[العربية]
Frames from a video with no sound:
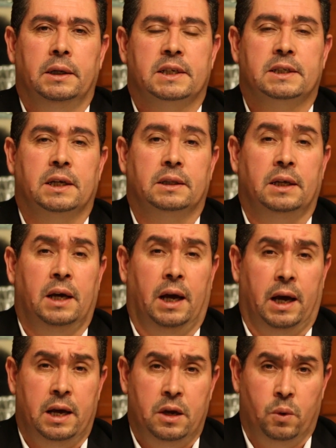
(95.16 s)

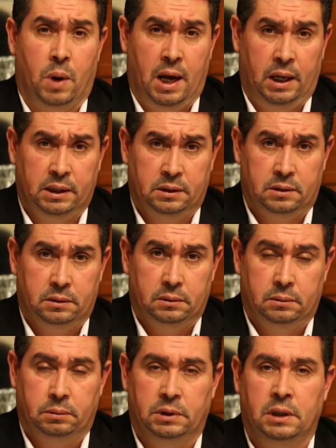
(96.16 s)
يستطيع أي واحد
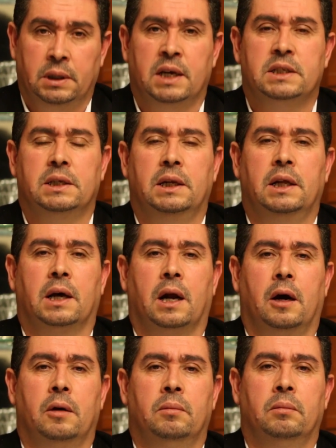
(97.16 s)
من الناس اللي
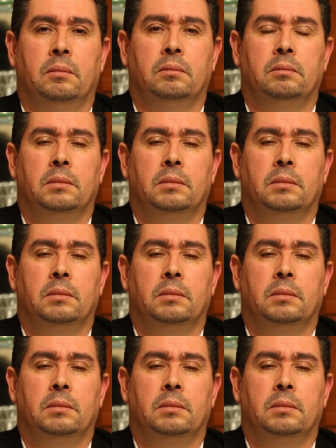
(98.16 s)
راهم